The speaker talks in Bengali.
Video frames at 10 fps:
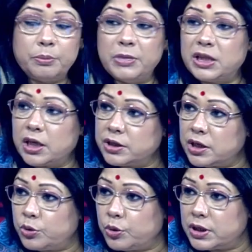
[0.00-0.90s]

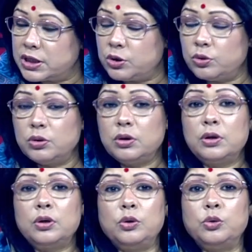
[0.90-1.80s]
মিথ্যাচার করেছিল
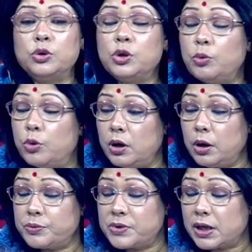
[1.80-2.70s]
গুজব
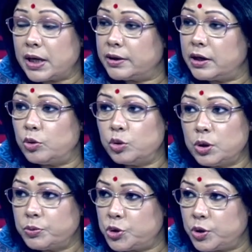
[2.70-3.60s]
অফিসার কায়দায়
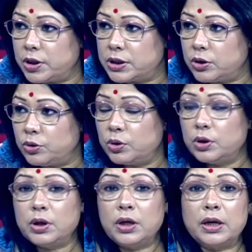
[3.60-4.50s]
গুজব ছড়িয়েছিল
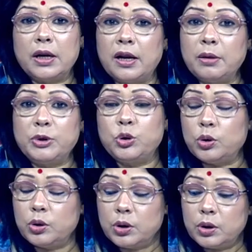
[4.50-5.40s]
নানাবিধ
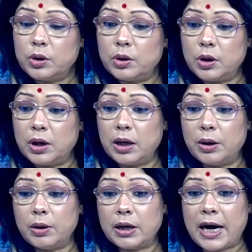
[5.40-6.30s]

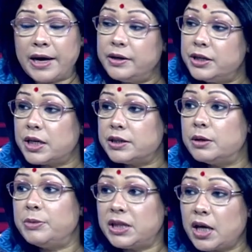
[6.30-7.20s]
কাহিনী
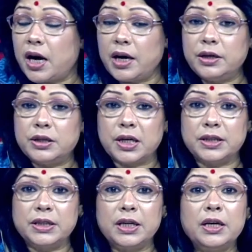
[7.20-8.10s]
সাজিয়ে মিথ্যা কাহিনী
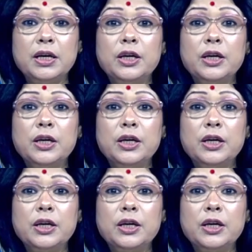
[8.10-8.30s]
সাজিয়ে